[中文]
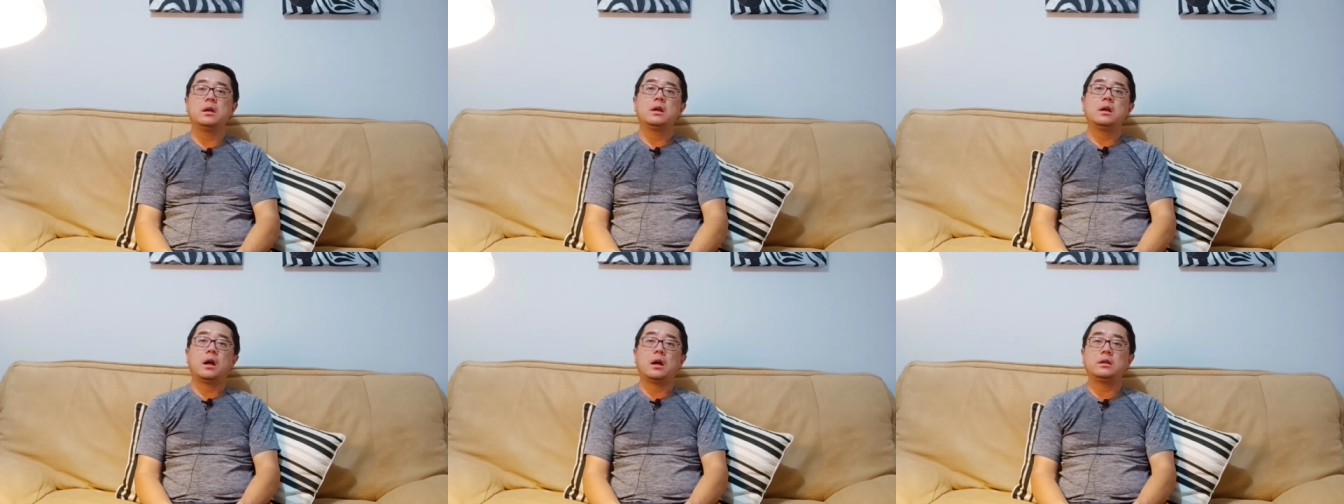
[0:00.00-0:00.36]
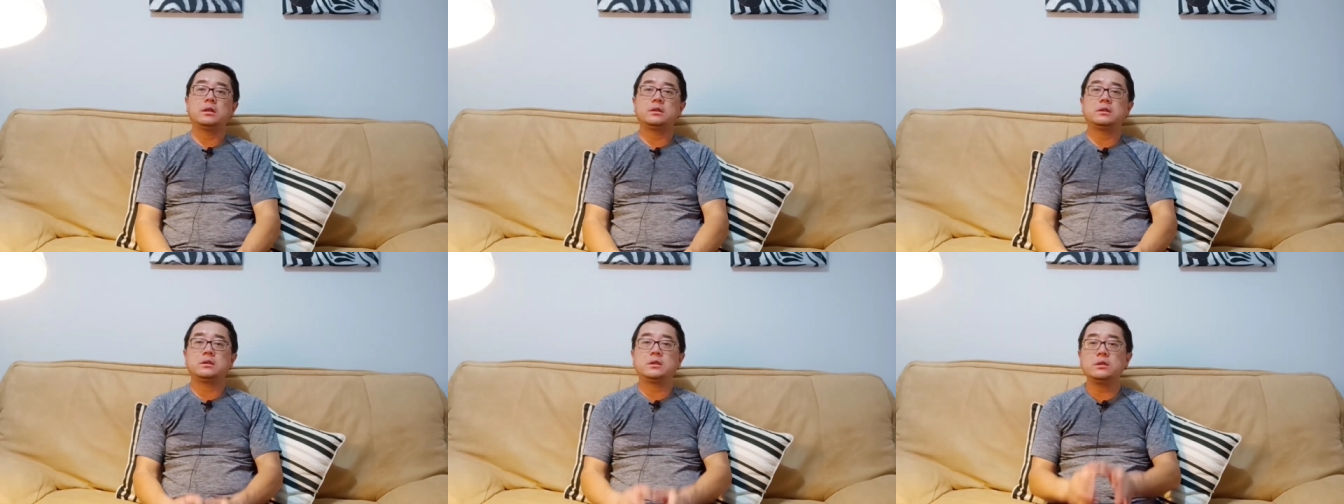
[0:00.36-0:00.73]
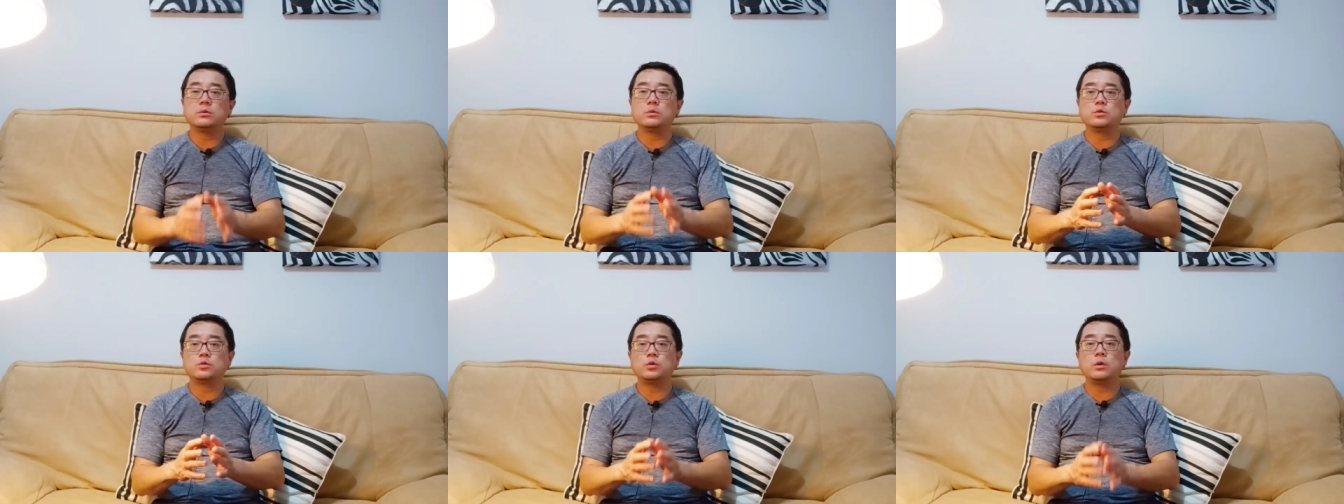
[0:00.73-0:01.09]
而且这
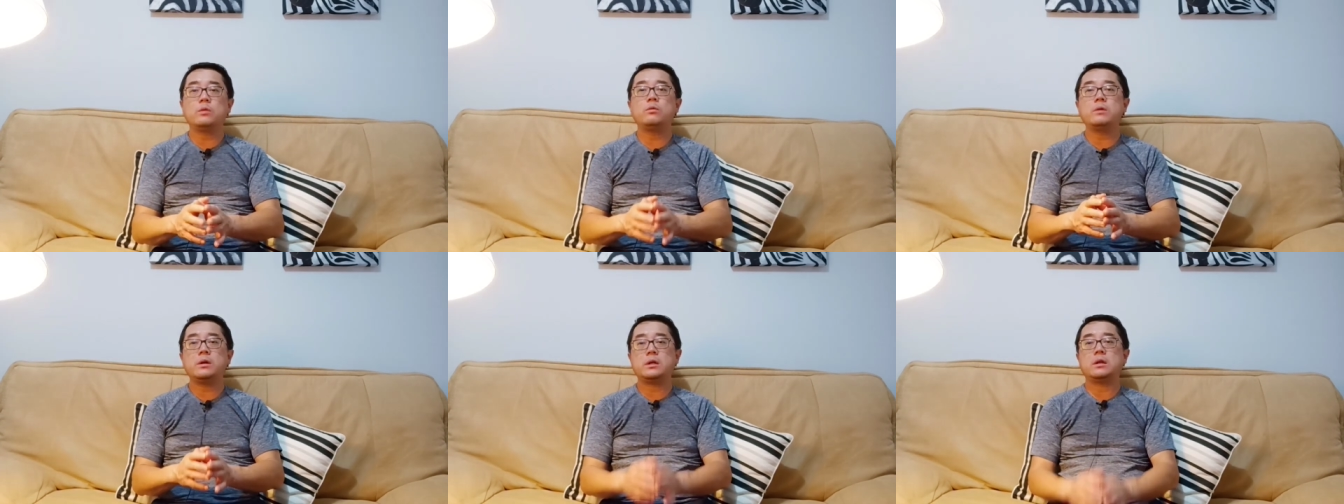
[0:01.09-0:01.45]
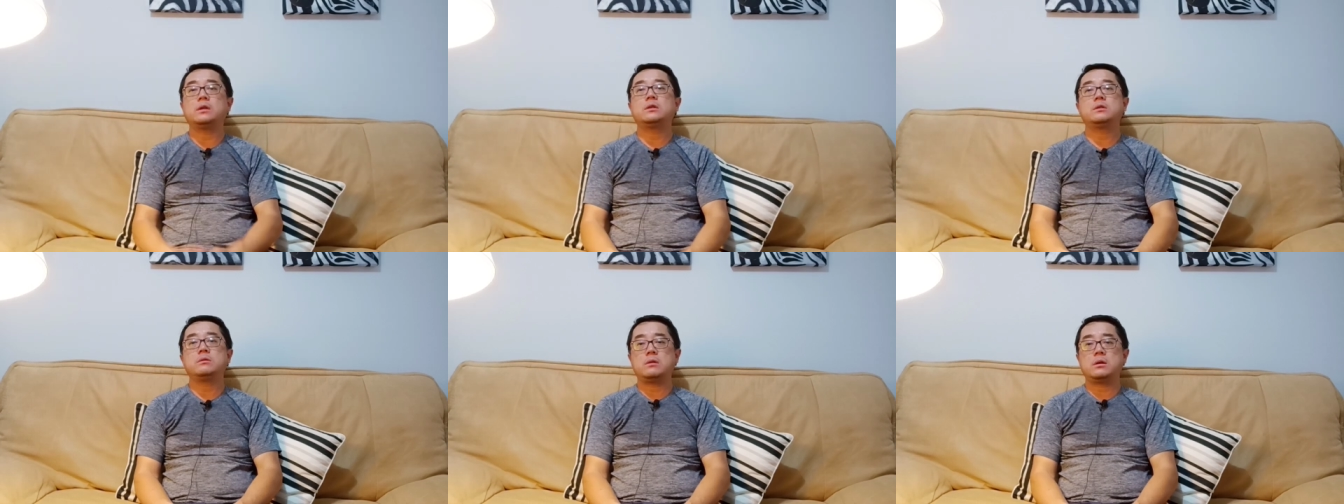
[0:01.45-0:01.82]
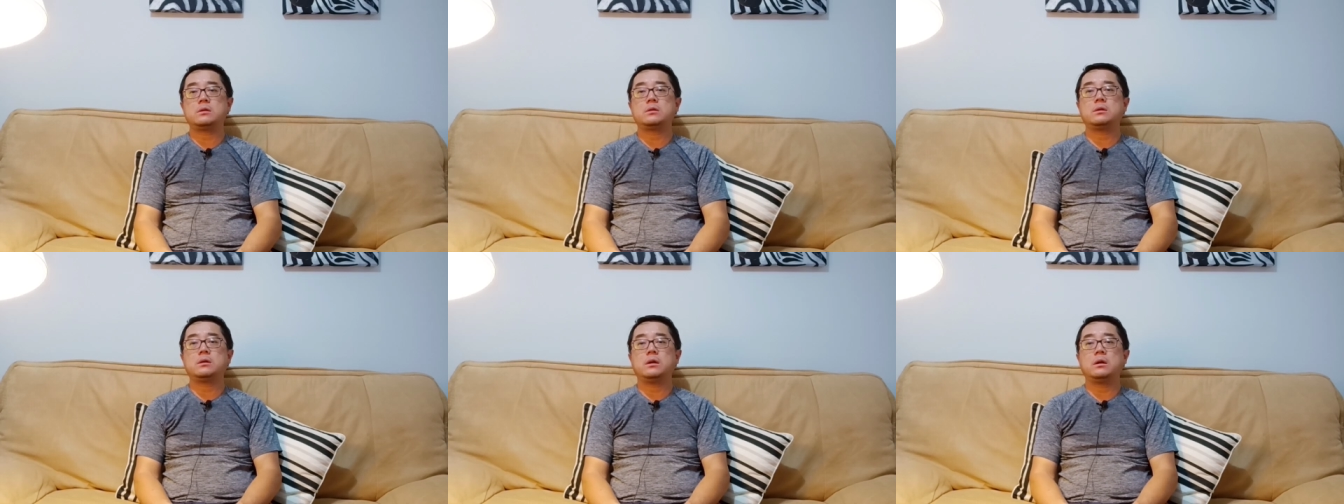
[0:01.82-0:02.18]
种最危险的情况是